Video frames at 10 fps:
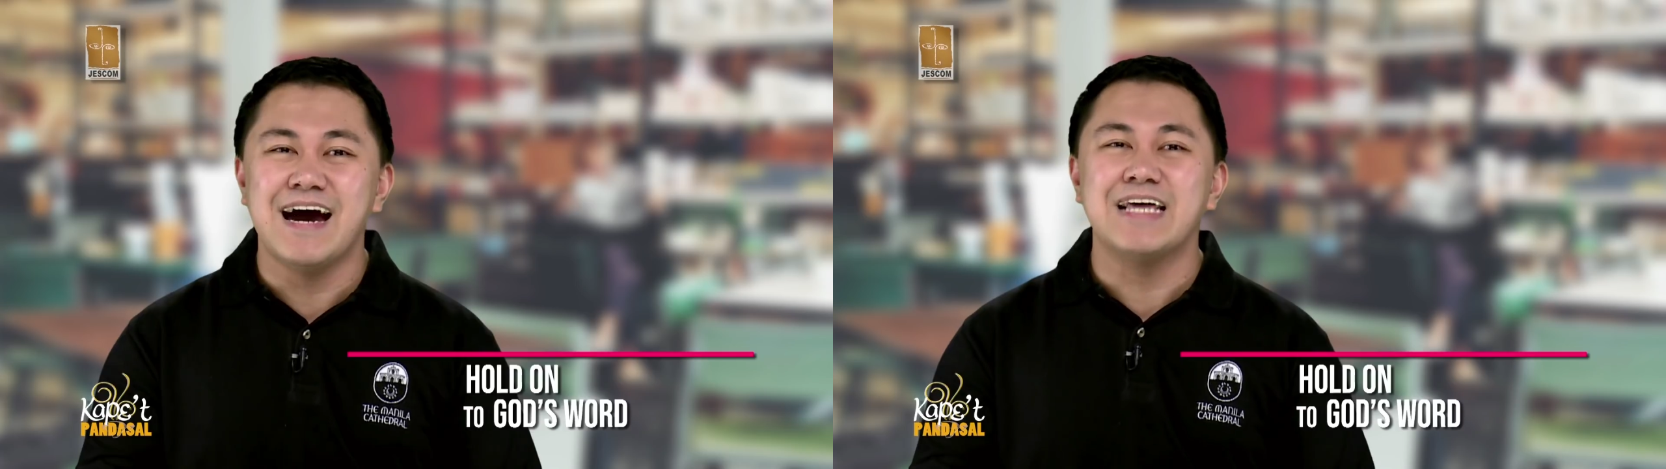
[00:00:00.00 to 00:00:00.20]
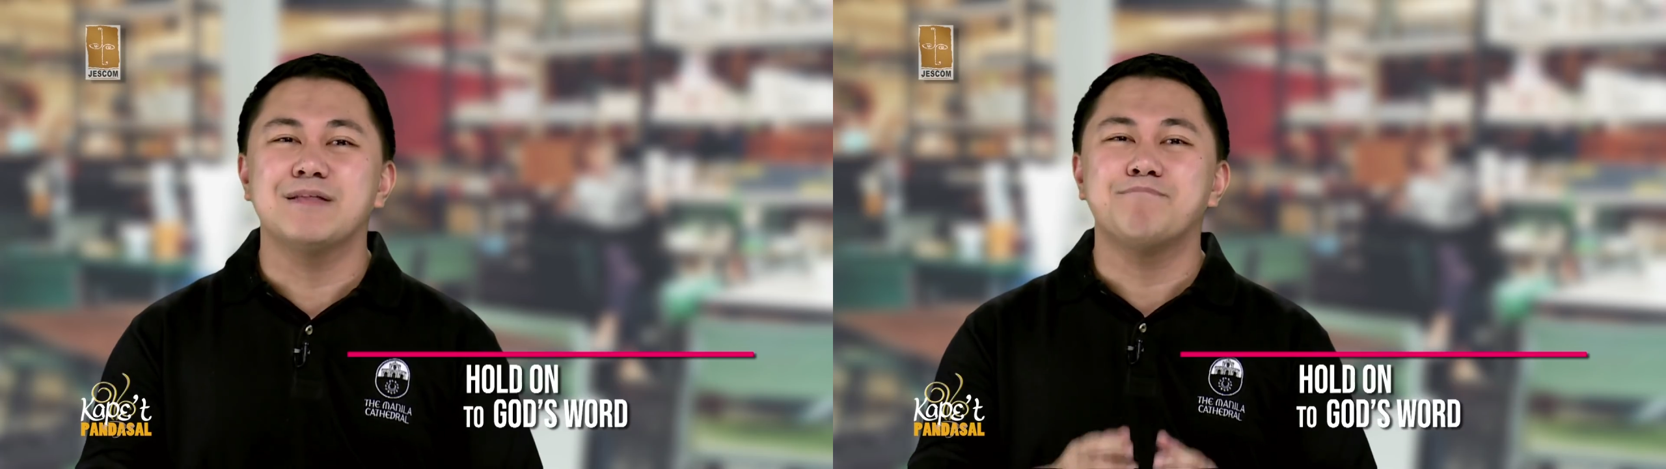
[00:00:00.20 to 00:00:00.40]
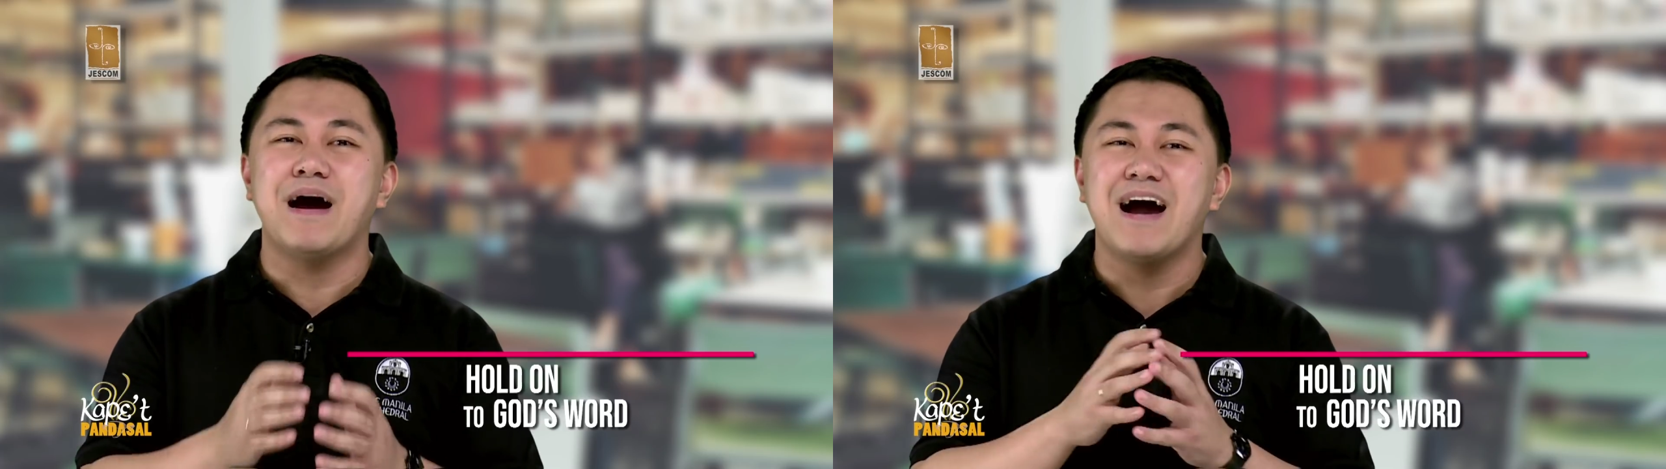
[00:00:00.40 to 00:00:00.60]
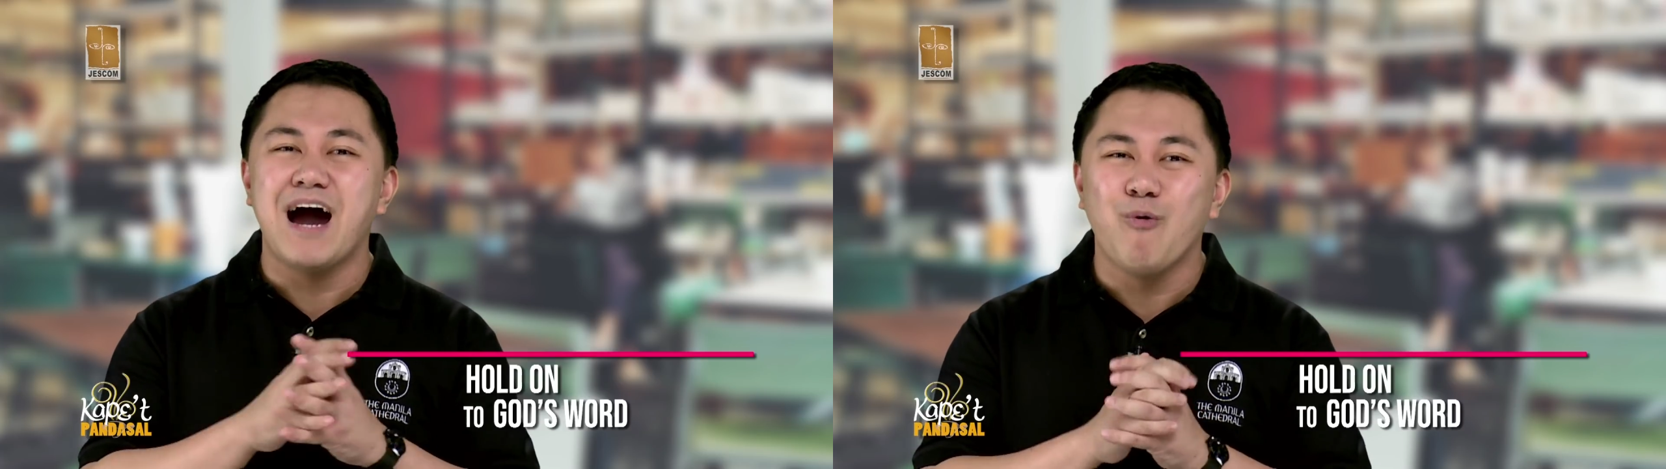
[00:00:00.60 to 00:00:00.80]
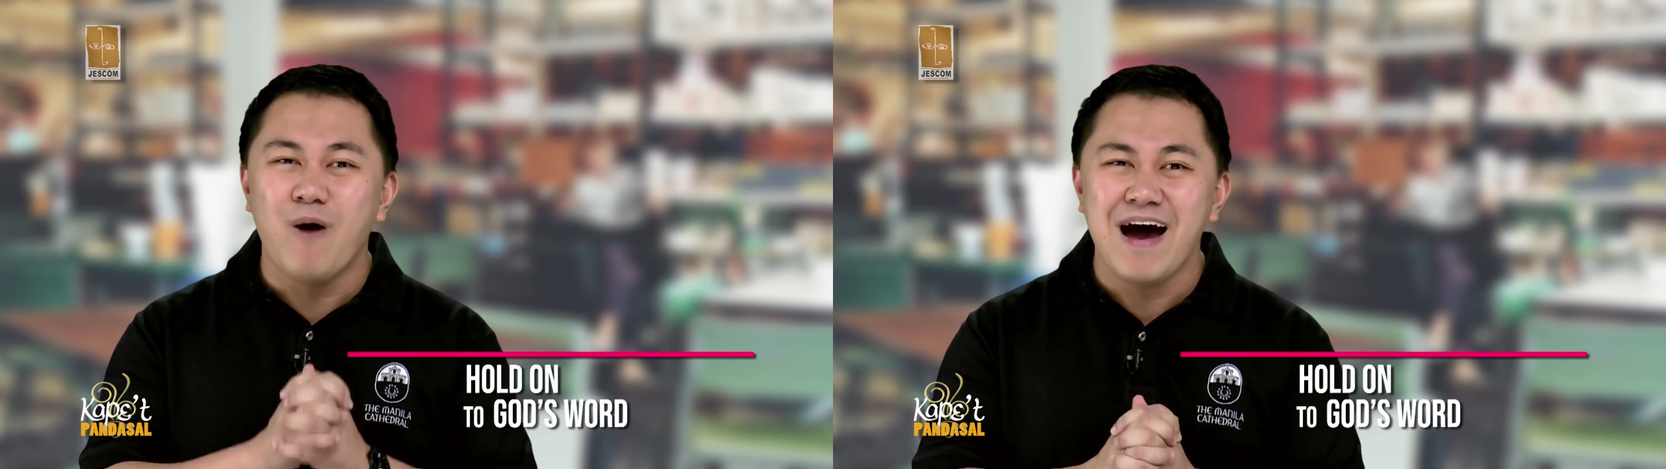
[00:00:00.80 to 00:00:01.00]
at
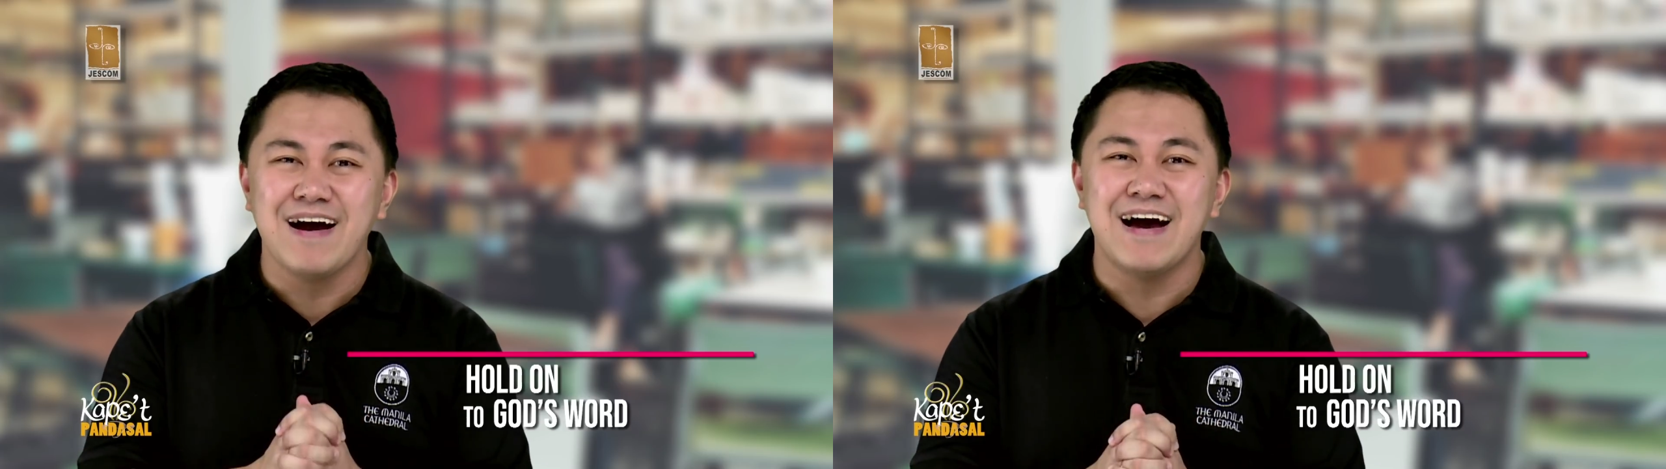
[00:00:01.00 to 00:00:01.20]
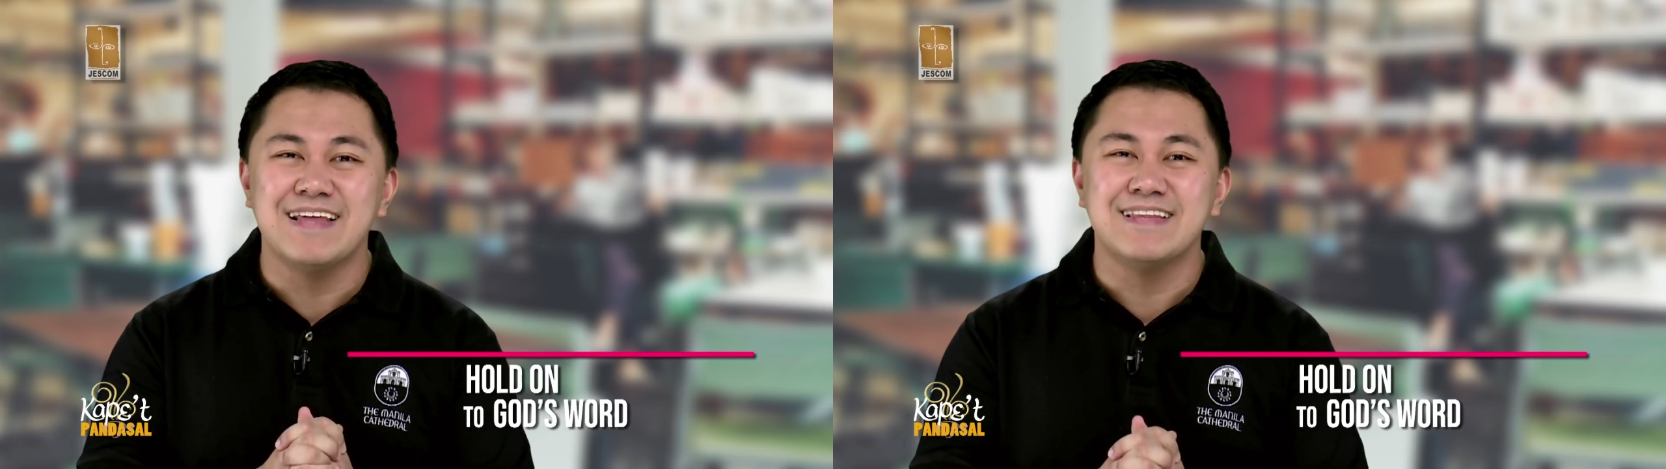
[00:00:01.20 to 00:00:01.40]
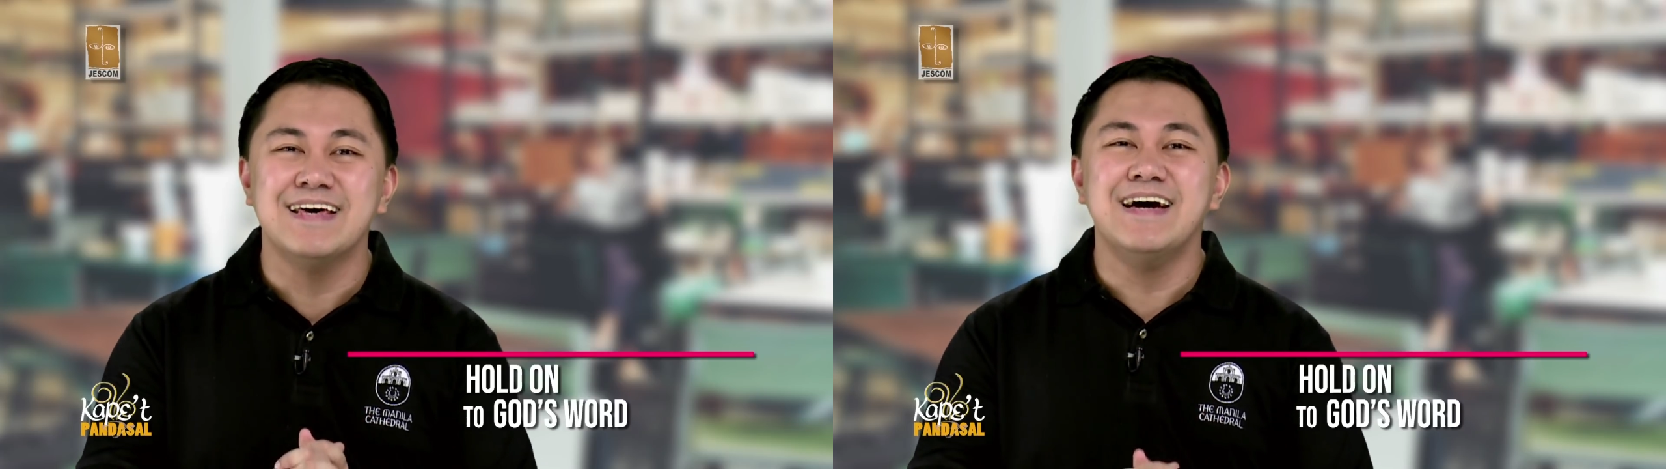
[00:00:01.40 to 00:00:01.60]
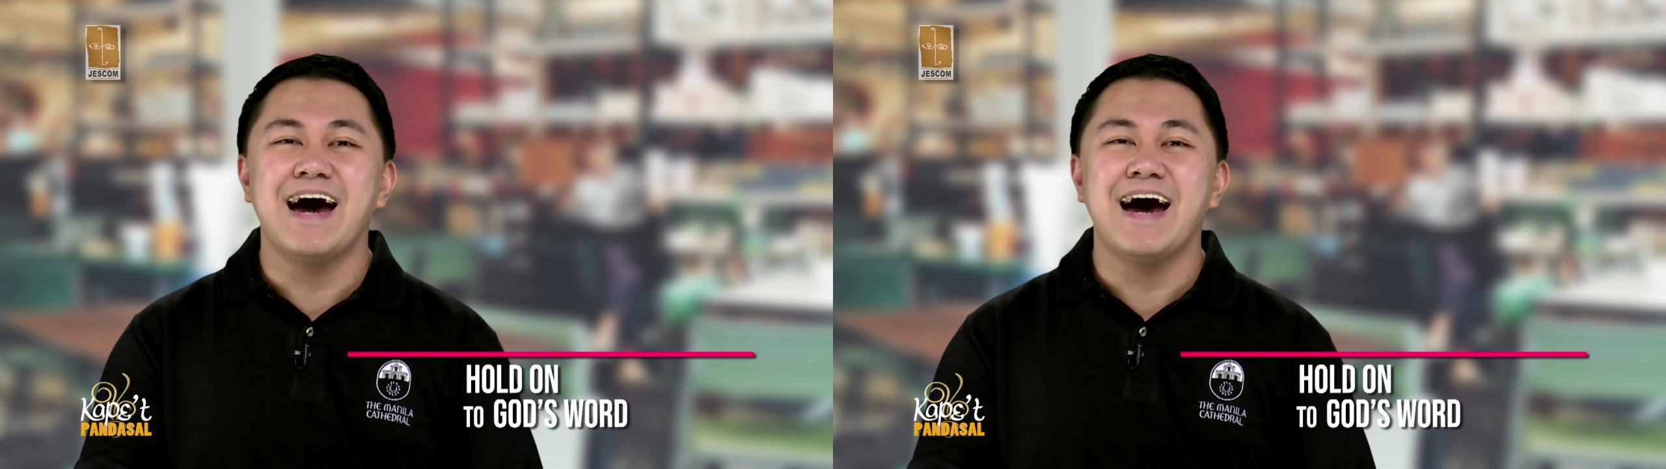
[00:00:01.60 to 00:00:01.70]
panghawakan